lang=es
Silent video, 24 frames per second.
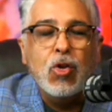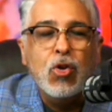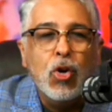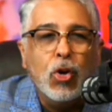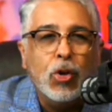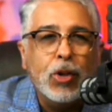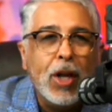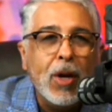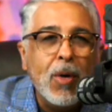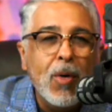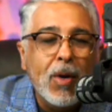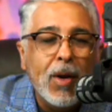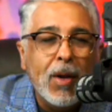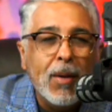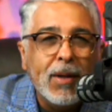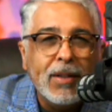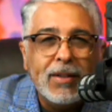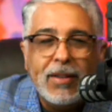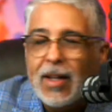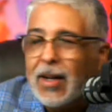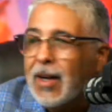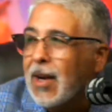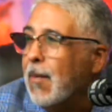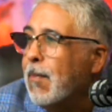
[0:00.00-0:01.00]
Yo tengo que
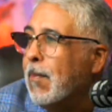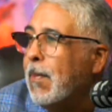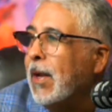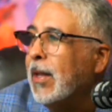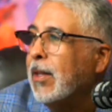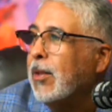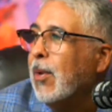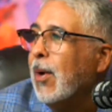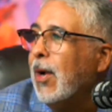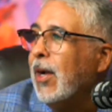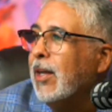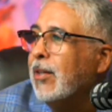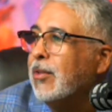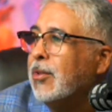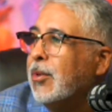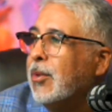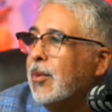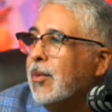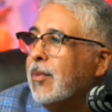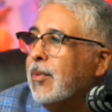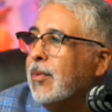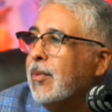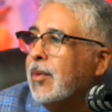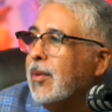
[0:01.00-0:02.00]
decir respecto a
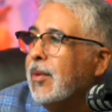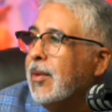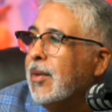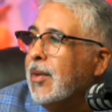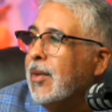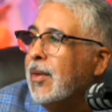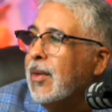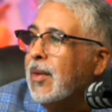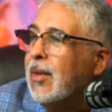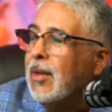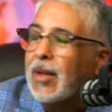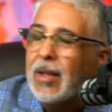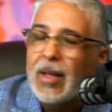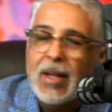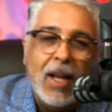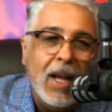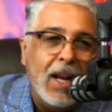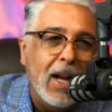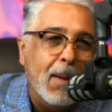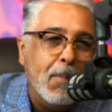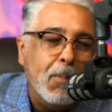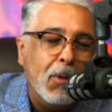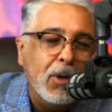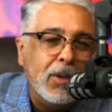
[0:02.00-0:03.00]
eso, que
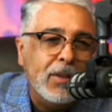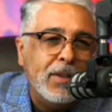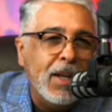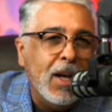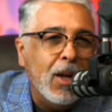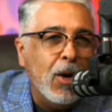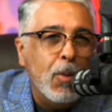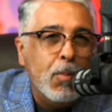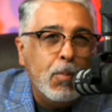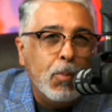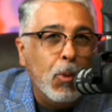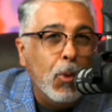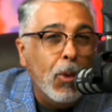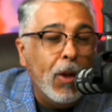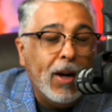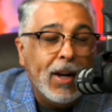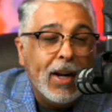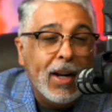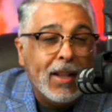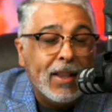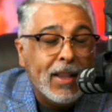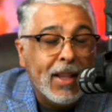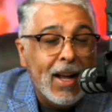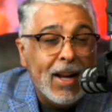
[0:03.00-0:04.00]
la policía los pudo
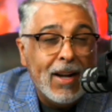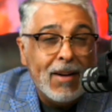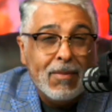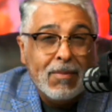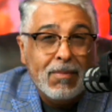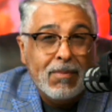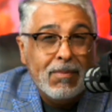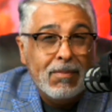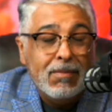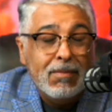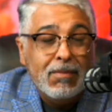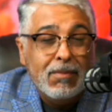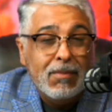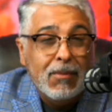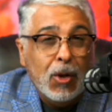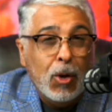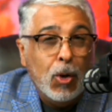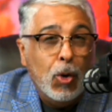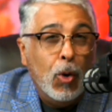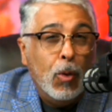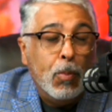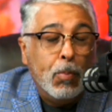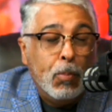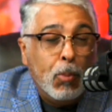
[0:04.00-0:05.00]
arrestar,
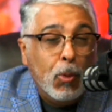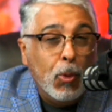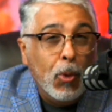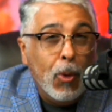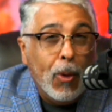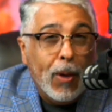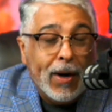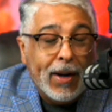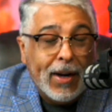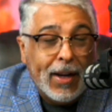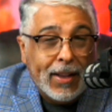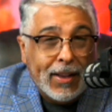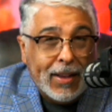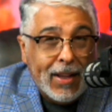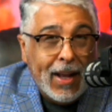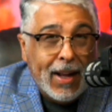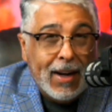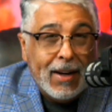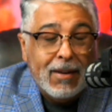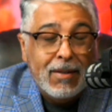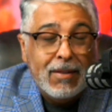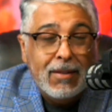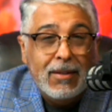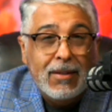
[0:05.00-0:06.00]
los pudo
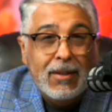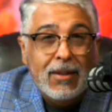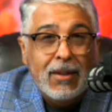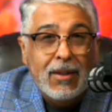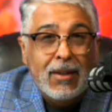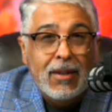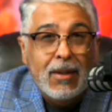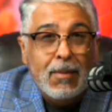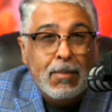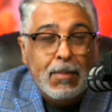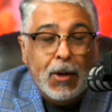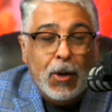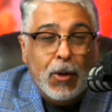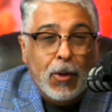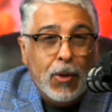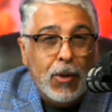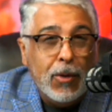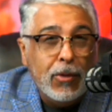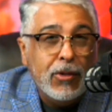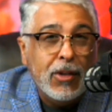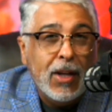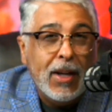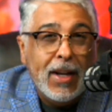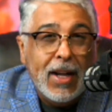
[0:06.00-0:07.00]
arrestar, pero
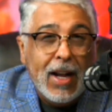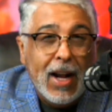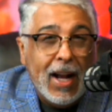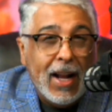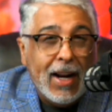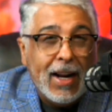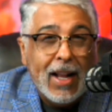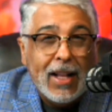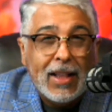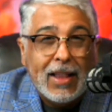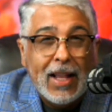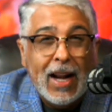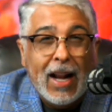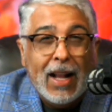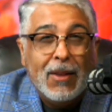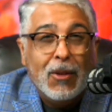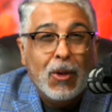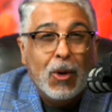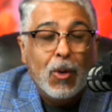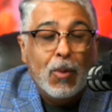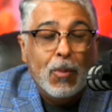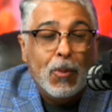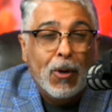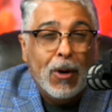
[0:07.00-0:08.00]
no, seguían
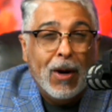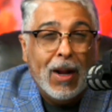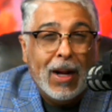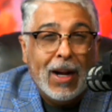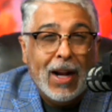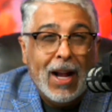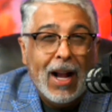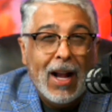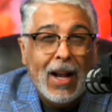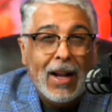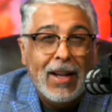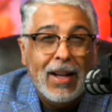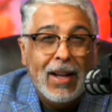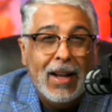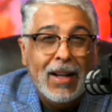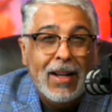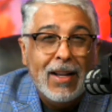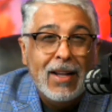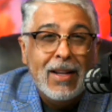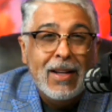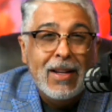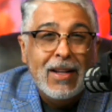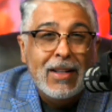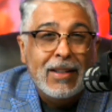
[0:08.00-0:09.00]
arrastrándolo por la calle,
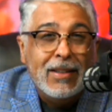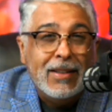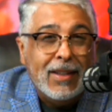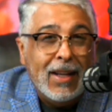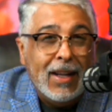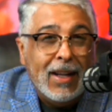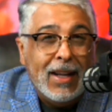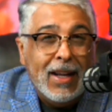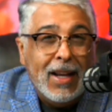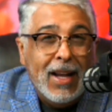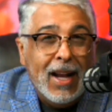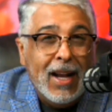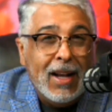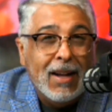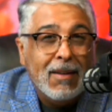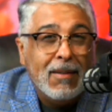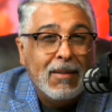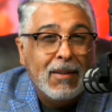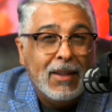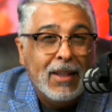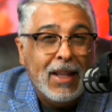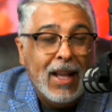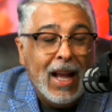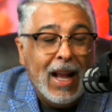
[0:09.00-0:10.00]

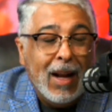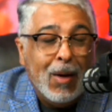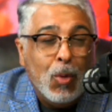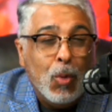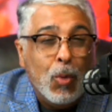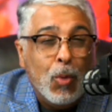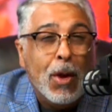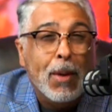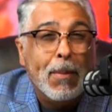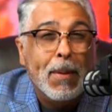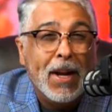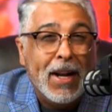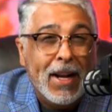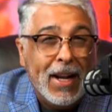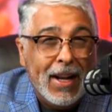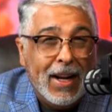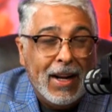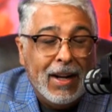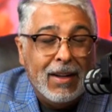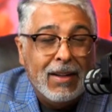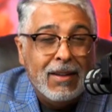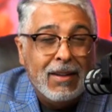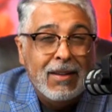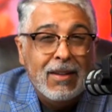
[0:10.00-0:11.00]
seguían de alguna
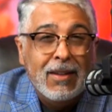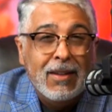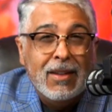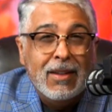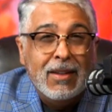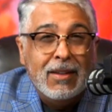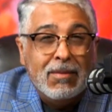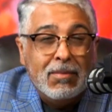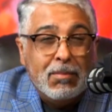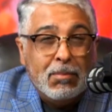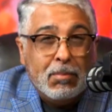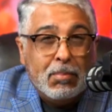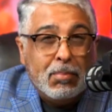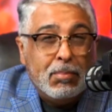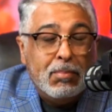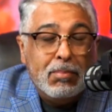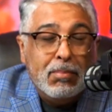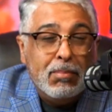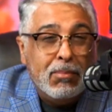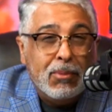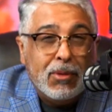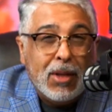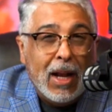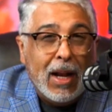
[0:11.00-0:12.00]
manera, o
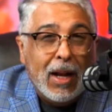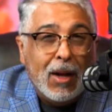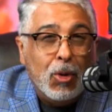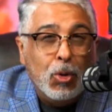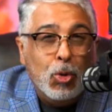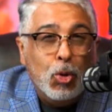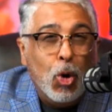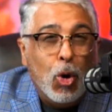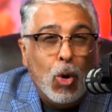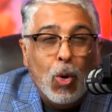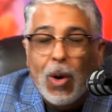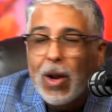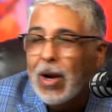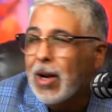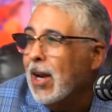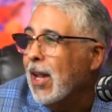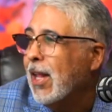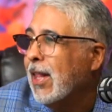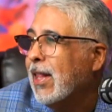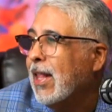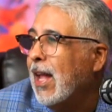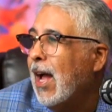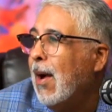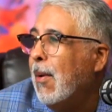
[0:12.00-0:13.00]
sea, no lo
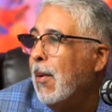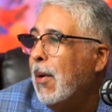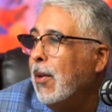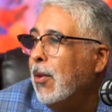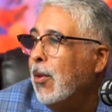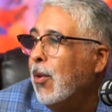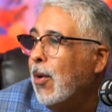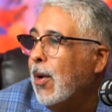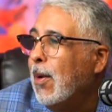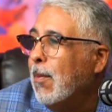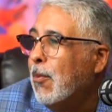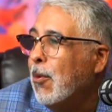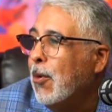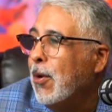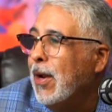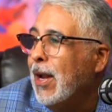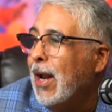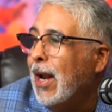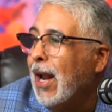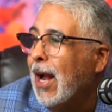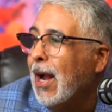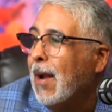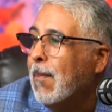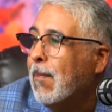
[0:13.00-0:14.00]
arrestaban, no le
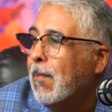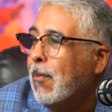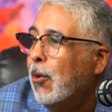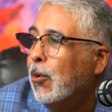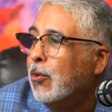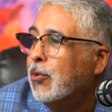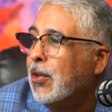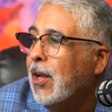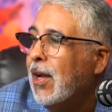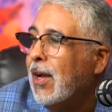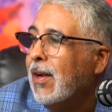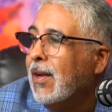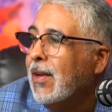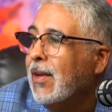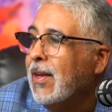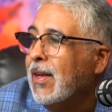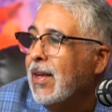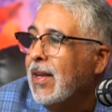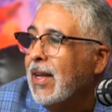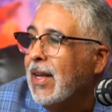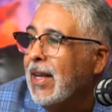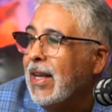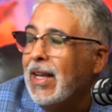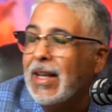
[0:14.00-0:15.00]
ponían las esposas
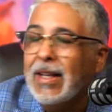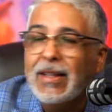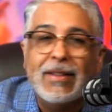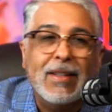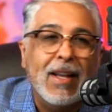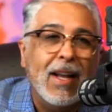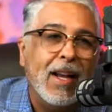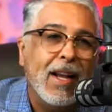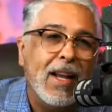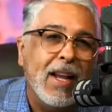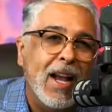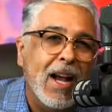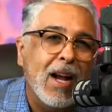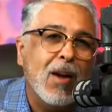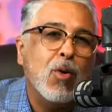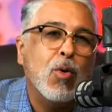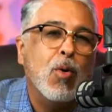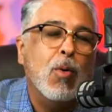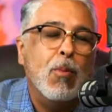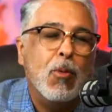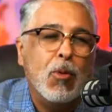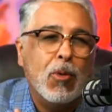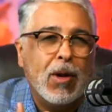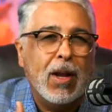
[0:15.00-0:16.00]
y seguían
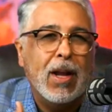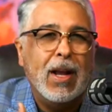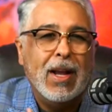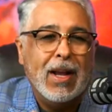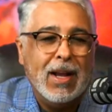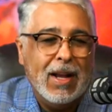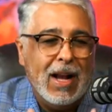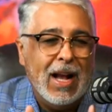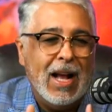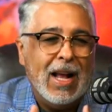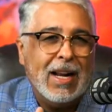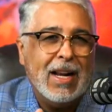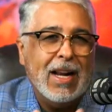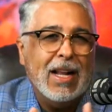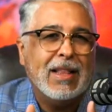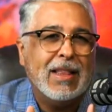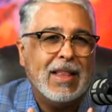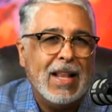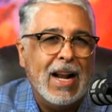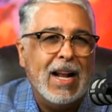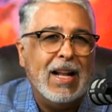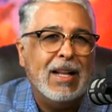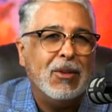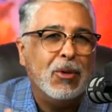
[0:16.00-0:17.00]
como que
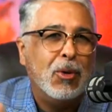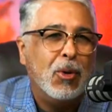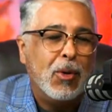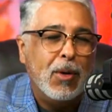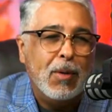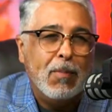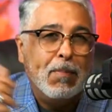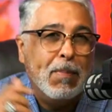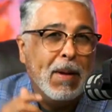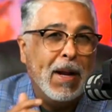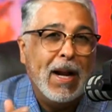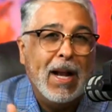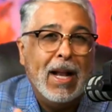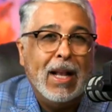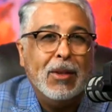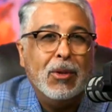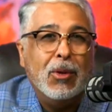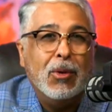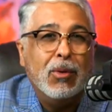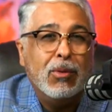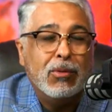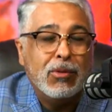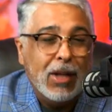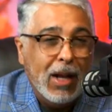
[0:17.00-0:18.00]
arrastrando y
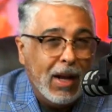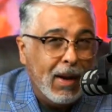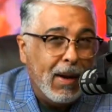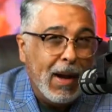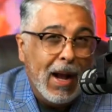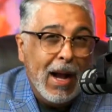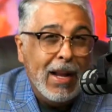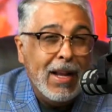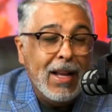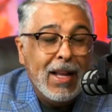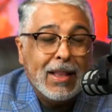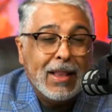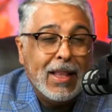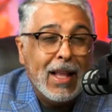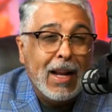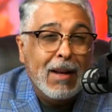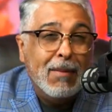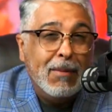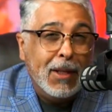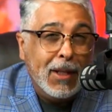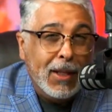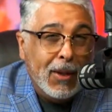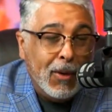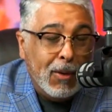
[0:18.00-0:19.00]
pegando, o sea, ahí está el
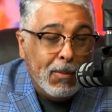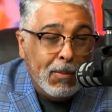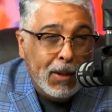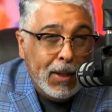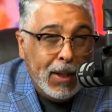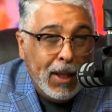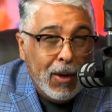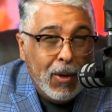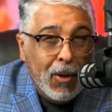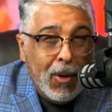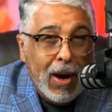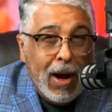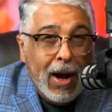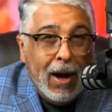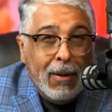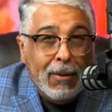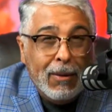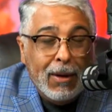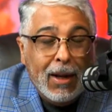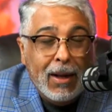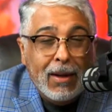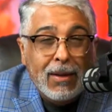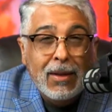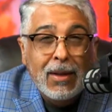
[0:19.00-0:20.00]
video, el video
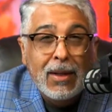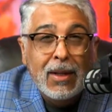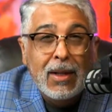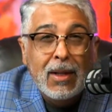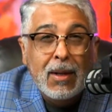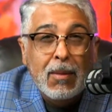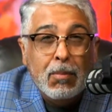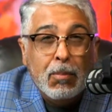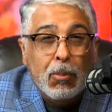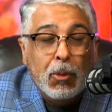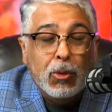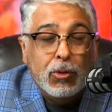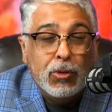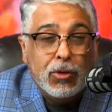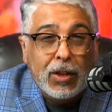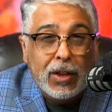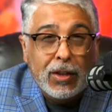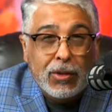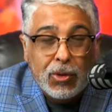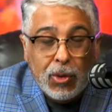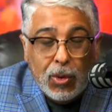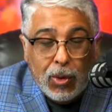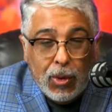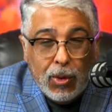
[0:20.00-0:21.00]
habla por sí
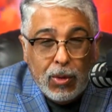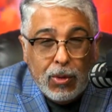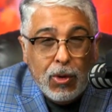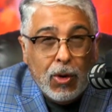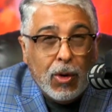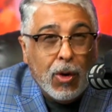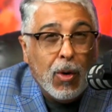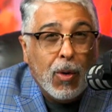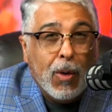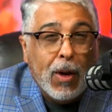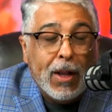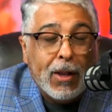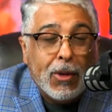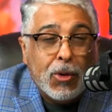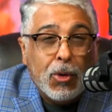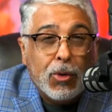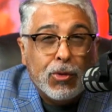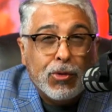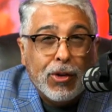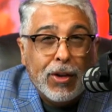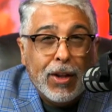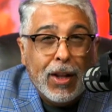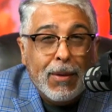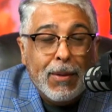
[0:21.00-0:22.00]
solo. Yo creo que esto
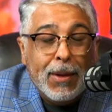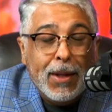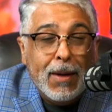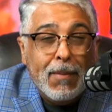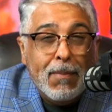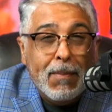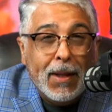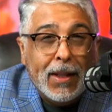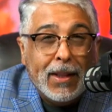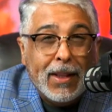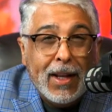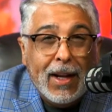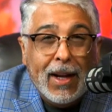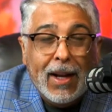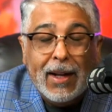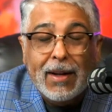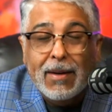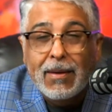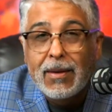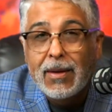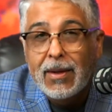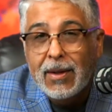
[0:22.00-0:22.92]
se debe de investigar